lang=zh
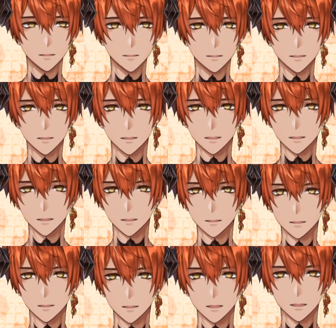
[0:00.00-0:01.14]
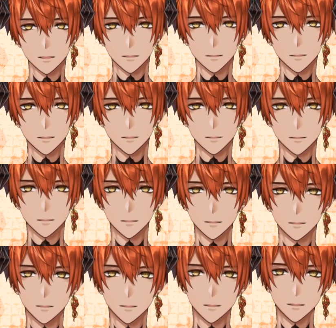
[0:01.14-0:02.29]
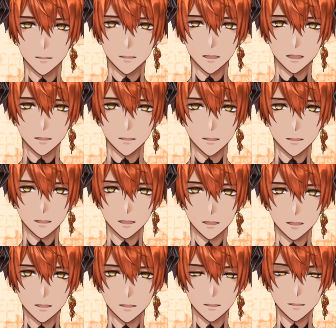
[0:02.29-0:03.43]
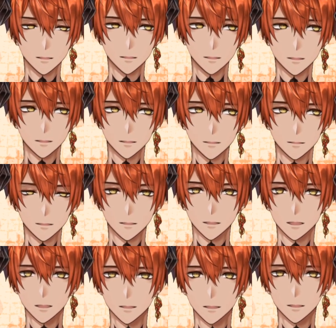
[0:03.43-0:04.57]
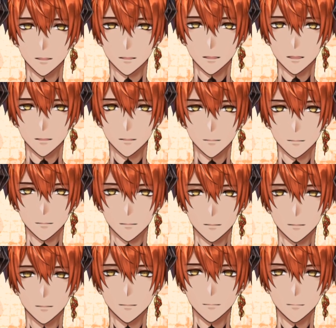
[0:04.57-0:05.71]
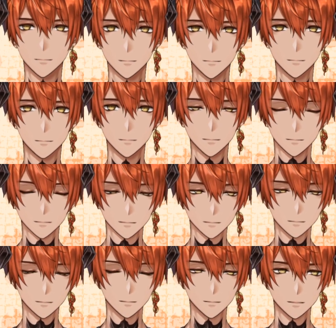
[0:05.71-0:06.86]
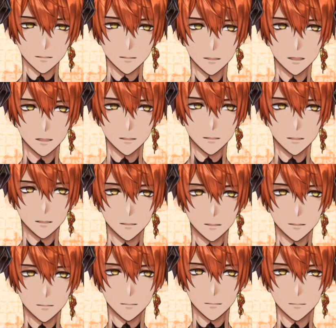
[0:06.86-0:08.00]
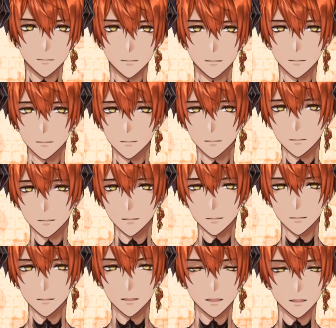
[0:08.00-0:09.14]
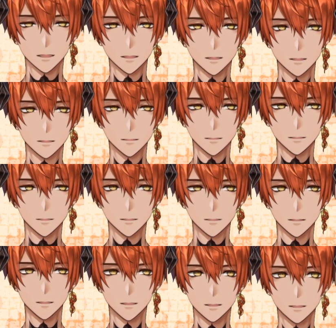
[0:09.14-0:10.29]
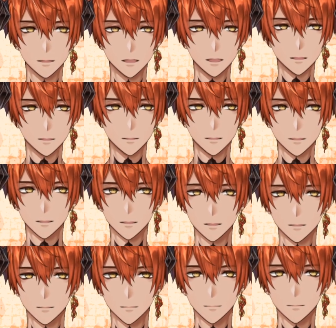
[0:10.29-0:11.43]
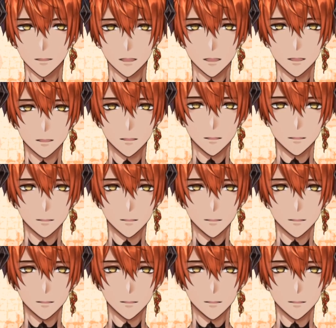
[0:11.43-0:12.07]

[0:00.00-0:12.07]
喜欢这个动画，所以从头到尾大概重看了六遍，嗯，看了六遍，非常喜欢这个动画。那